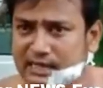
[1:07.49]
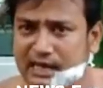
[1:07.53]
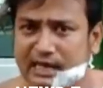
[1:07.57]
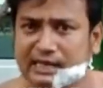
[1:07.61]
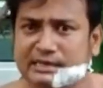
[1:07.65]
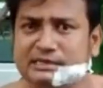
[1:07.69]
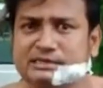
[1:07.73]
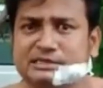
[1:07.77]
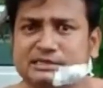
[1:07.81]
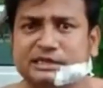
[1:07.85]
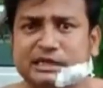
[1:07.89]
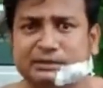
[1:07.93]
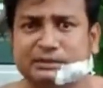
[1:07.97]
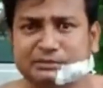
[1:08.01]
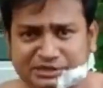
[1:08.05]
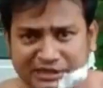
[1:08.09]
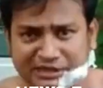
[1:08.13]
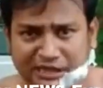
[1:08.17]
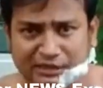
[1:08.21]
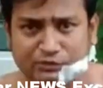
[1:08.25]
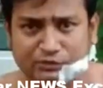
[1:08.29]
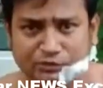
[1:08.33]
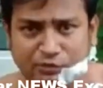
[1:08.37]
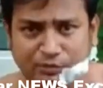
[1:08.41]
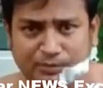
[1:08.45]
আইন সেটা
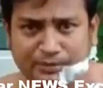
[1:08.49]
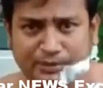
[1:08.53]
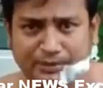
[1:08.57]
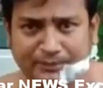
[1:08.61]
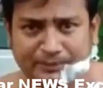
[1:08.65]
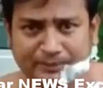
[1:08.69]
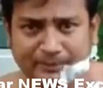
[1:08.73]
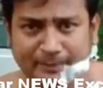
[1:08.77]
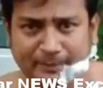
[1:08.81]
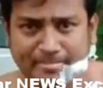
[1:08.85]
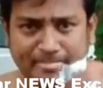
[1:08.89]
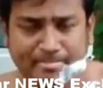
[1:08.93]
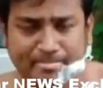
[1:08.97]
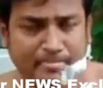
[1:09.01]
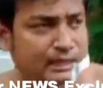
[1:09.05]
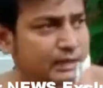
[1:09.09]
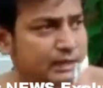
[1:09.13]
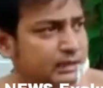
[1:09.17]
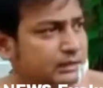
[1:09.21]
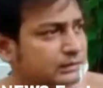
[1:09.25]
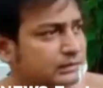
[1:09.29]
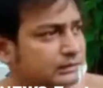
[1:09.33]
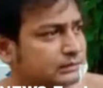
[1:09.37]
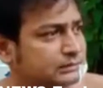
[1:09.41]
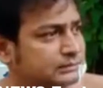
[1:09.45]
বিচার করবে কেন হামলা চালালো
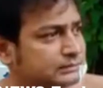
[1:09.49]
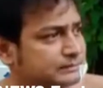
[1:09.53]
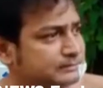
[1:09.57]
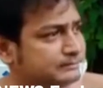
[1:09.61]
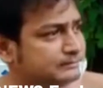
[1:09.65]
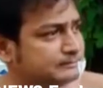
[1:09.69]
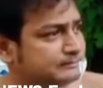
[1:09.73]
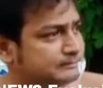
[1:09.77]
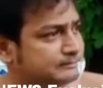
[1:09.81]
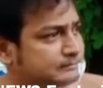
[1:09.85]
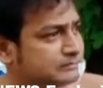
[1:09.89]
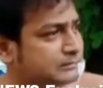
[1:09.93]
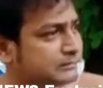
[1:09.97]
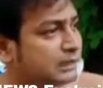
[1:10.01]
হামলা কেন চালালো